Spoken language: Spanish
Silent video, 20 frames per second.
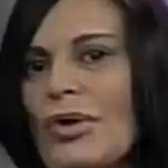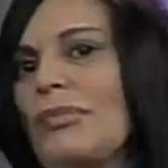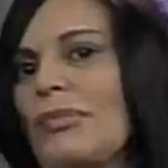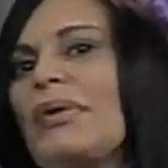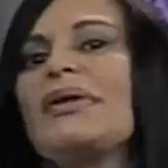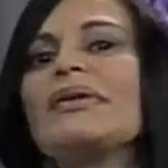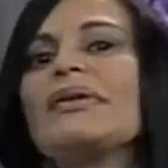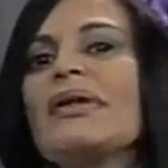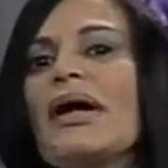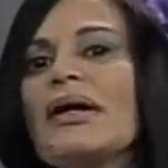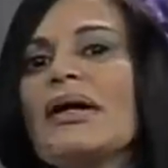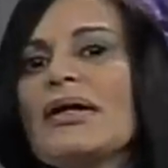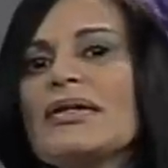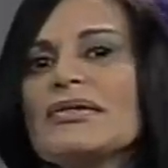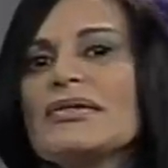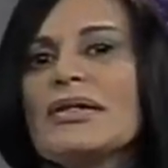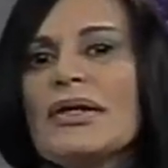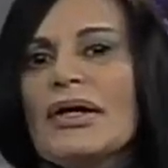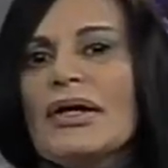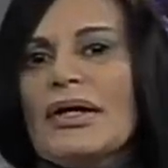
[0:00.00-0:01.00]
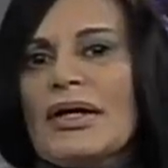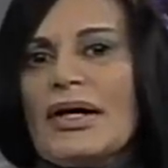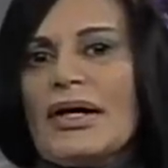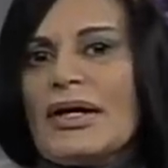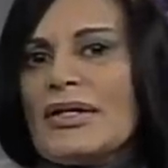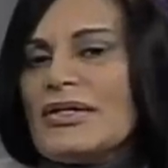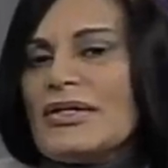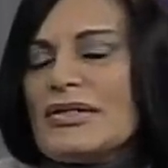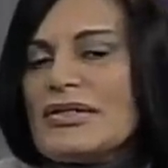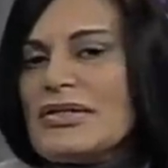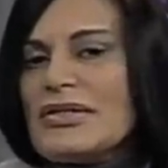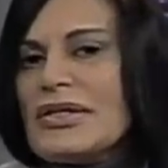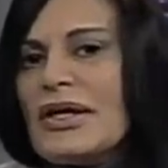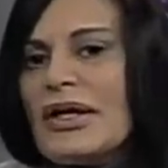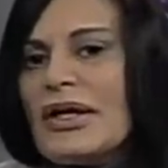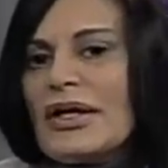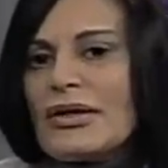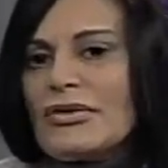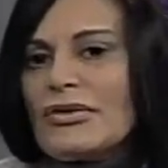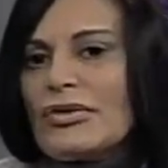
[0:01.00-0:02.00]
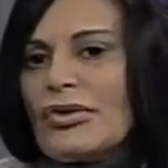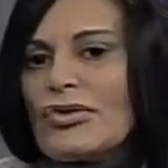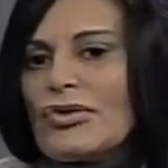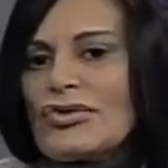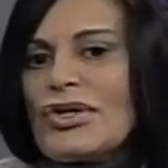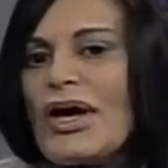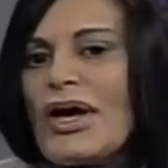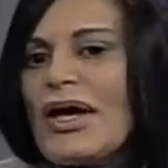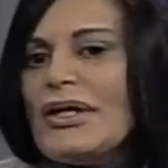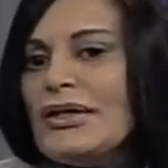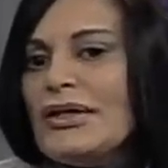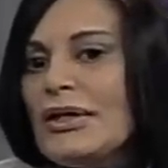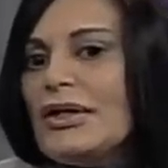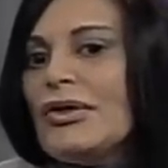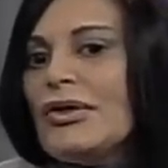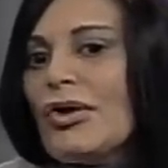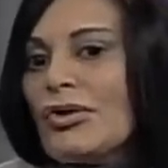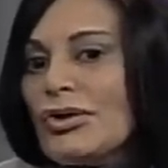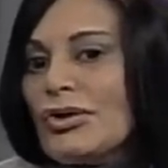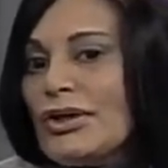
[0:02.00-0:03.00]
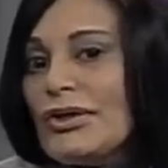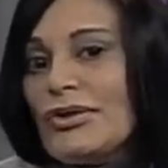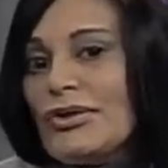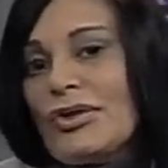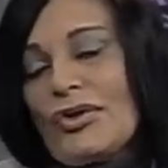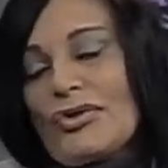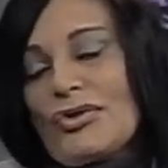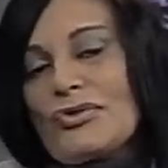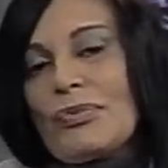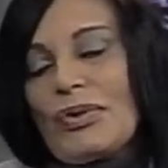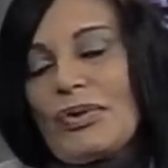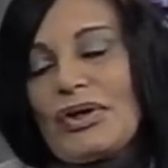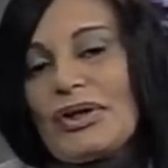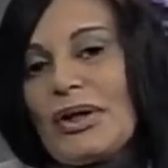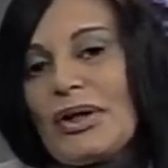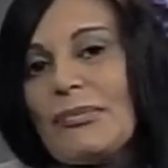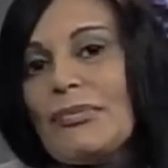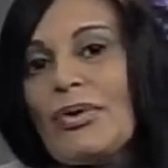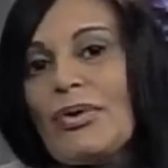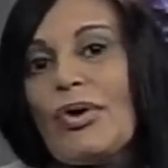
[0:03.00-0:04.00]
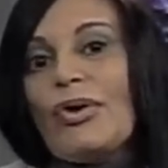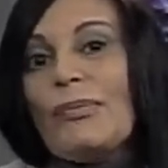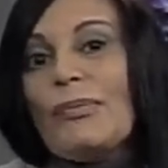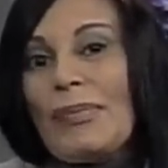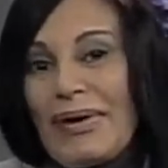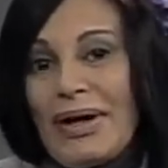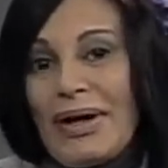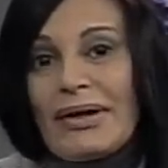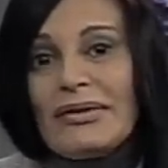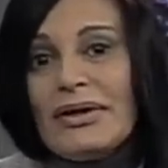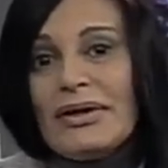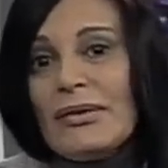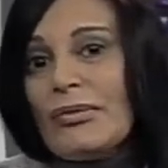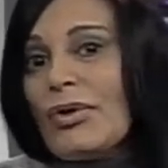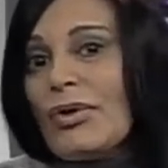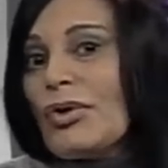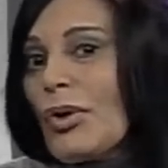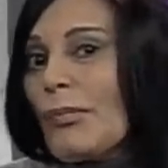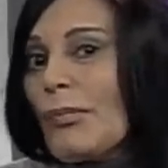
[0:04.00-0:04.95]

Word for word: mentales eh, inciertos. Y los niños, por ejemplo, hiperactivos no